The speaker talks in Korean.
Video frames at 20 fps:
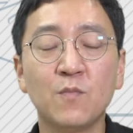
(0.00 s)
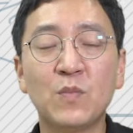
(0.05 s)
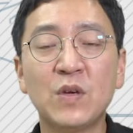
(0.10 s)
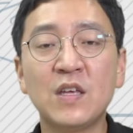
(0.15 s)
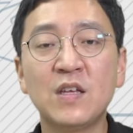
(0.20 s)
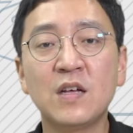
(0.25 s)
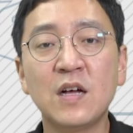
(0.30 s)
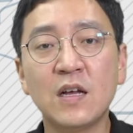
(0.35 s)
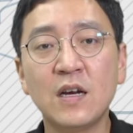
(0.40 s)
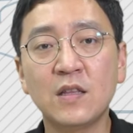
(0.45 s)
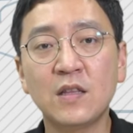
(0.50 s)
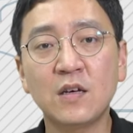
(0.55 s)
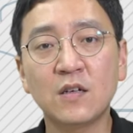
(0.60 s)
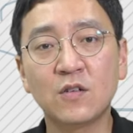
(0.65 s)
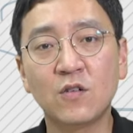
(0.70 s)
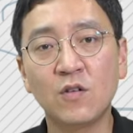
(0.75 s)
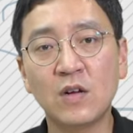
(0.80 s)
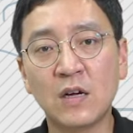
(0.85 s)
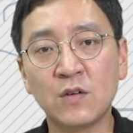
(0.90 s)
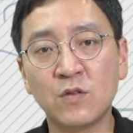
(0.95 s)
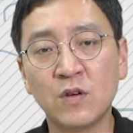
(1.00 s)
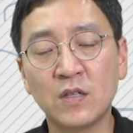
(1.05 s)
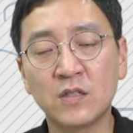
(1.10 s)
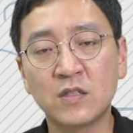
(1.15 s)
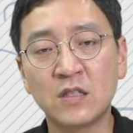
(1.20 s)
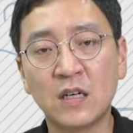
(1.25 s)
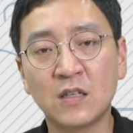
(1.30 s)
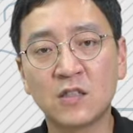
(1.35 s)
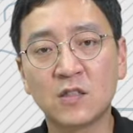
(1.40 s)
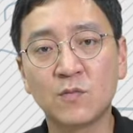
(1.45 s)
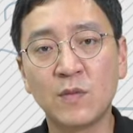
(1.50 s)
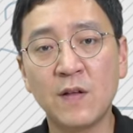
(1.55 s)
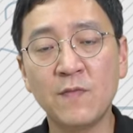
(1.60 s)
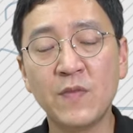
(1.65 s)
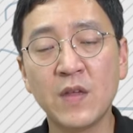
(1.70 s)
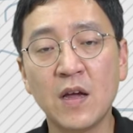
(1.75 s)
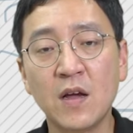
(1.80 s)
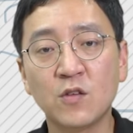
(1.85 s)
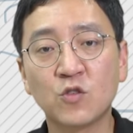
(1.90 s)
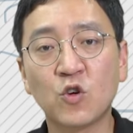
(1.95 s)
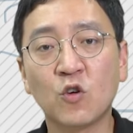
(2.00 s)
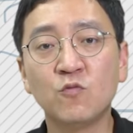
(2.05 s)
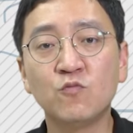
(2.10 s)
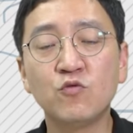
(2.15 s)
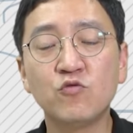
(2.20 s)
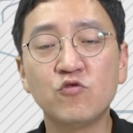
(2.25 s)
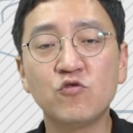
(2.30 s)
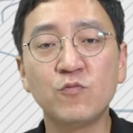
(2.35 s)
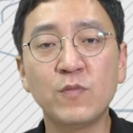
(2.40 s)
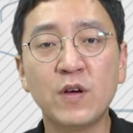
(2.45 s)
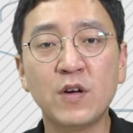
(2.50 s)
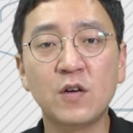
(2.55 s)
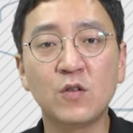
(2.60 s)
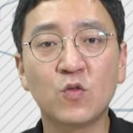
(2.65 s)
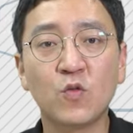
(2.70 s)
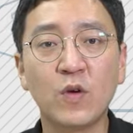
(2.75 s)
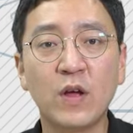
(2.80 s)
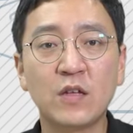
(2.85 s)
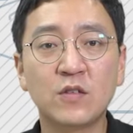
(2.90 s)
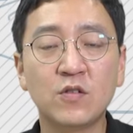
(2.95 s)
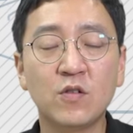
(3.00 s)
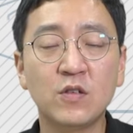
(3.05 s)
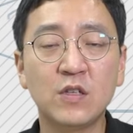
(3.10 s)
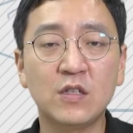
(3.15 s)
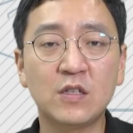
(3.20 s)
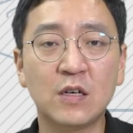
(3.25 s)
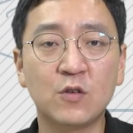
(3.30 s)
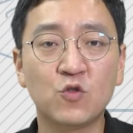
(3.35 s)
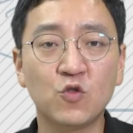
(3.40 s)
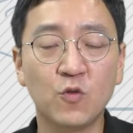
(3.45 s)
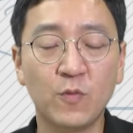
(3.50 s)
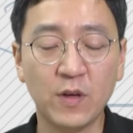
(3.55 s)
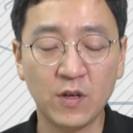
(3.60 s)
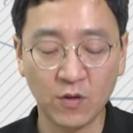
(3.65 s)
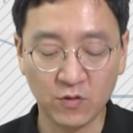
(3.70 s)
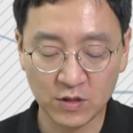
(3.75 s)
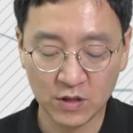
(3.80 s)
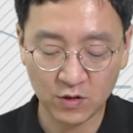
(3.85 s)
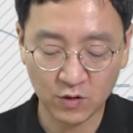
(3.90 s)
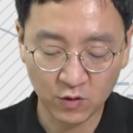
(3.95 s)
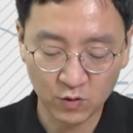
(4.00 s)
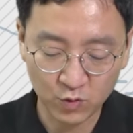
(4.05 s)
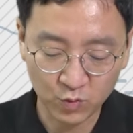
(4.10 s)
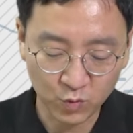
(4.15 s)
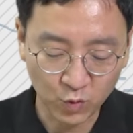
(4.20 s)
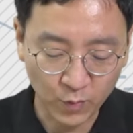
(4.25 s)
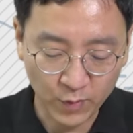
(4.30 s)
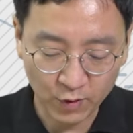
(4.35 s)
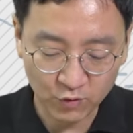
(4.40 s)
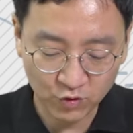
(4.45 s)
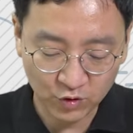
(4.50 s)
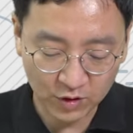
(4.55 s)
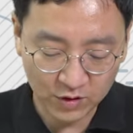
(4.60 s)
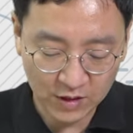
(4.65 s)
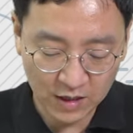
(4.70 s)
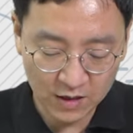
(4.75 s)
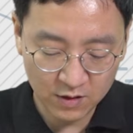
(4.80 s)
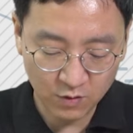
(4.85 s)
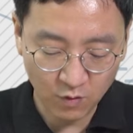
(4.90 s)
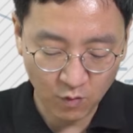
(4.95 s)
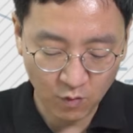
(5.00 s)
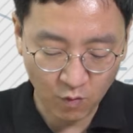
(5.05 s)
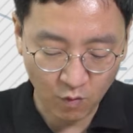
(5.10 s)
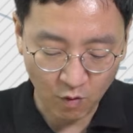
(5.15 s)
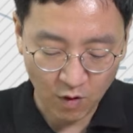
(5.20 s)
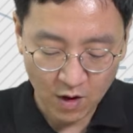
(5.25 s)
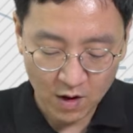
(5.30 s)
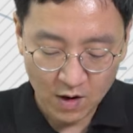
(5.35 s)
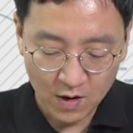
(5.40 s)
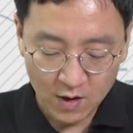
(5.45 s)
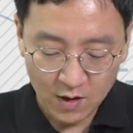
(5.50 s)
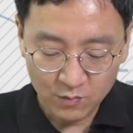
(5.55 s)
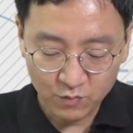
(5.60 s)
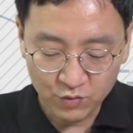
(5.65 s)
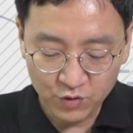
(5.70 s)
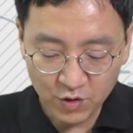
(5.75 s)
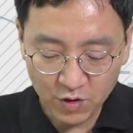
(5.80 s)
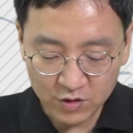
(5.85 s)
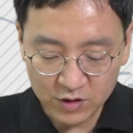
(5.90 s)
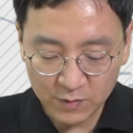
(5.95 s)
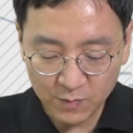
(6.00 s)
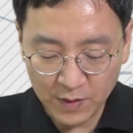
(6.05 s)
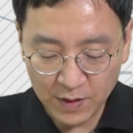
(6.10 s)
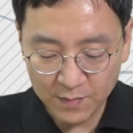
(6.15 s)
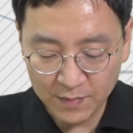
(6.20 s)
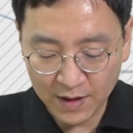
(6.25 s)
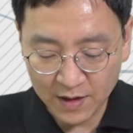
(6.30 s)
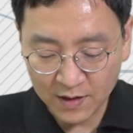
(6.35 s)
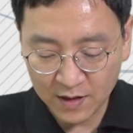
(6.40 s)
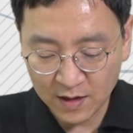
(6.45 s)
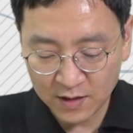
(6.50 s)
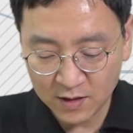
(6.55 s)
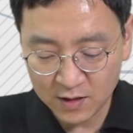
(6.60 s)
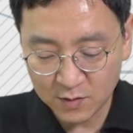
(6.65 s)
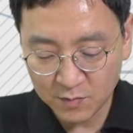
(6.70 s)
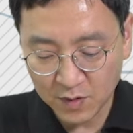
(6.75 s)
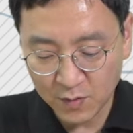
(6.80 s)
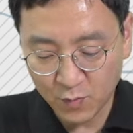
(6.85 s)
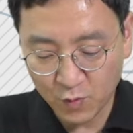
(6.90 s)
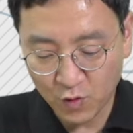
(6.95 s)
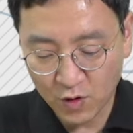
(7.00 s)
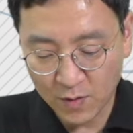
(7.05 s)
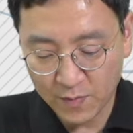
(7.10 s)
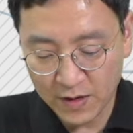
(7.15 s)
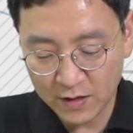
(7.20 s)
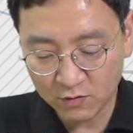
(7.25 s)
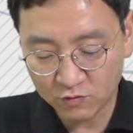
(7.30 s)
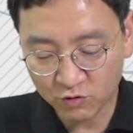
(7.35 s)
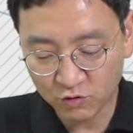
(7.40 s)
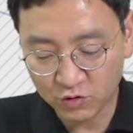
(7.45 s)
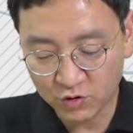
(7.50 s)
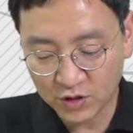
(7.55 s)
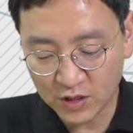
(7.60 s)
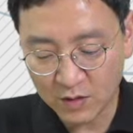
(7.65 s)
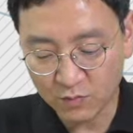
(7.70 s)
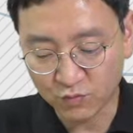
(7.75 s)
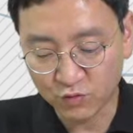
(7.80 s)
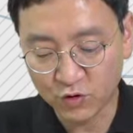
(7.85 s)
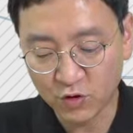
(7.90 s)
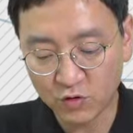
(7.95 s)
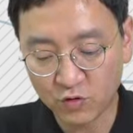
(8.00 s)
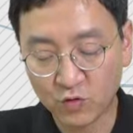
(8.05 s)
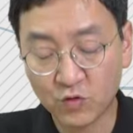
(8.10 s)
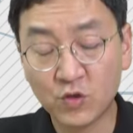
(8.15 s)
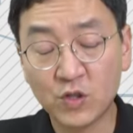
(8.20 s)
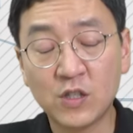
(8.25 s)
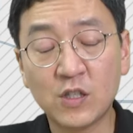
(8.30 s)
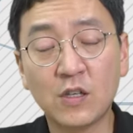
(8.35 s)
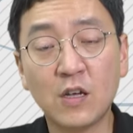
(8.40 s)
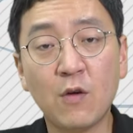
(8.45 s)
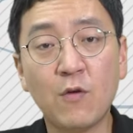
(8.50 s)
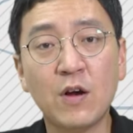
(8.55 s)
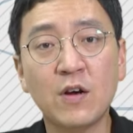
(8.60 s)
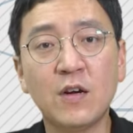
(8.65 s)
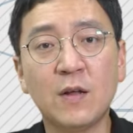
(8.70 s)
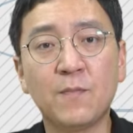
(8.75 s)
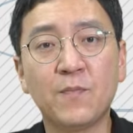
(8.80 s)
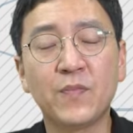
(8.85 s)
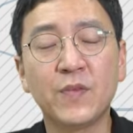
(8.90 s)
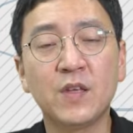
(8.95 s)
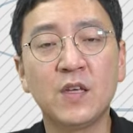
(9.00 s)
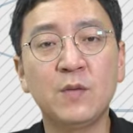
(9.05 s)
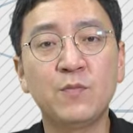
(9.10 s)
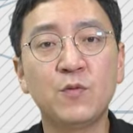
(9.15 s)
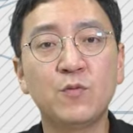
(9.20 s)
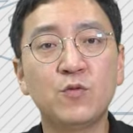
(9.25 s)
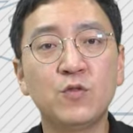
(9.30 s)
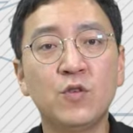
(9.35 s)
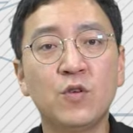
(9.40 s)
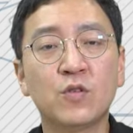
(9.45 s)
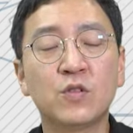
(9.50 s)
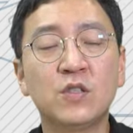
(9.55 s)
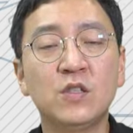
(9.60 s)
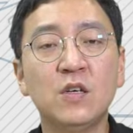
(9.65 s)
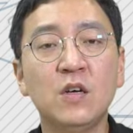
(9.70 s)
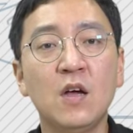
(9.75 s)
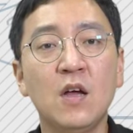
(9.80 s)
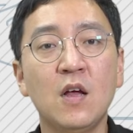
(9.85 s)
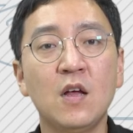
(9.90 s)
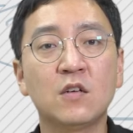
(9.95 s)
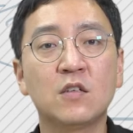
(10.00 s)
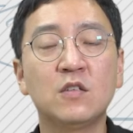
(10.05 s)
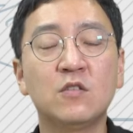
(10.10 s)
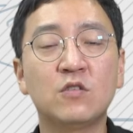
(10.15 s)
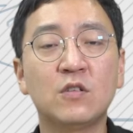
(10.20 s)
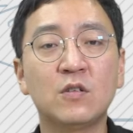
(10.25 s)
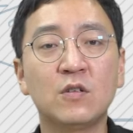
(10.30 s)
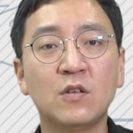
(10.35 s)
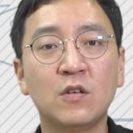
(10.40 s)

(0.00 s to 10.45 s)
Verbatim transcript: 민간에다 그걸 강요하지는 않지만 정부 구매를 통해서 이 제조업의 경쟁력을 좀 높여주겠다 하는 거고, 무역 집행 메커니즘을 포함한 국제 무역 규칙의 확립, 이 부분 역시 그